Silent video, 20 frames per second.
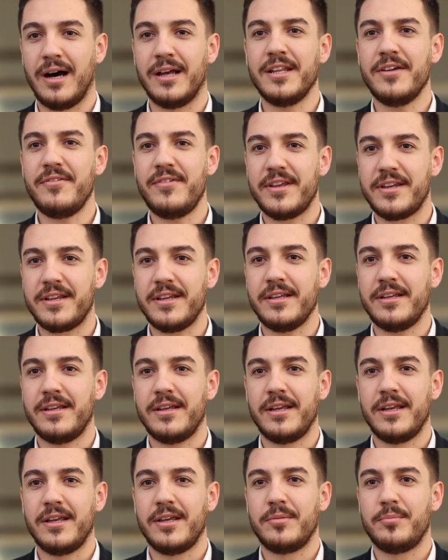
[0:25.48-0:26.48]
Ana veri,
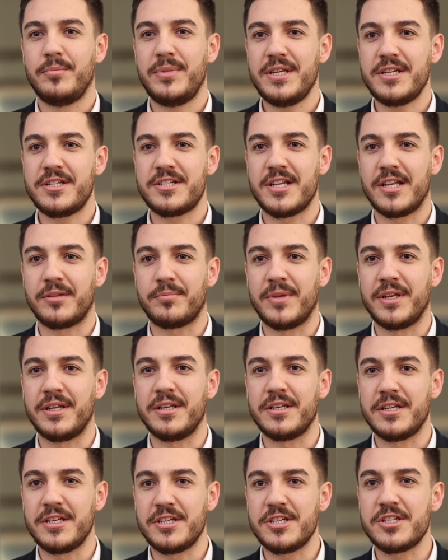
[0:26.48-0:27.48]
bir
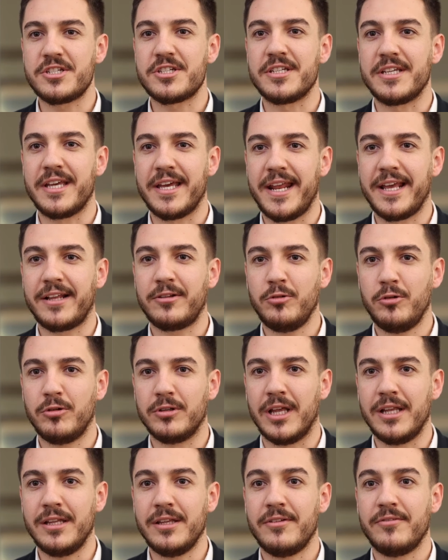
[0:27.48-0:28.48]
işletmenin işi için gerekli
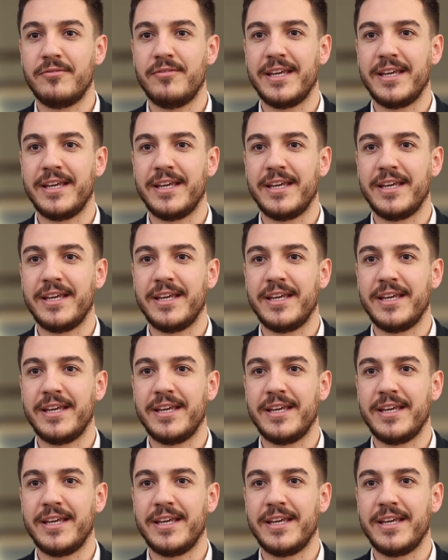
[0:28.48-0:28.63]
olan